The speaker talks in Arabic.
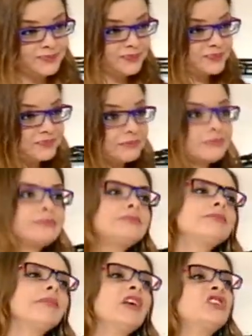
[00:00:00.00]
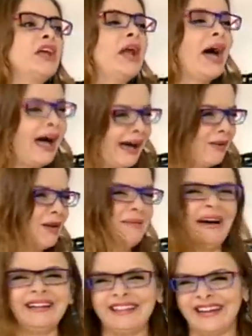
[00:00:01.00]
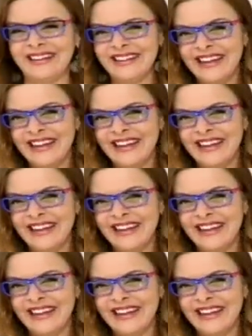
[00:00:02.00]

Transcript: قاضي الاولاد ده شنق حاله حاله المعتل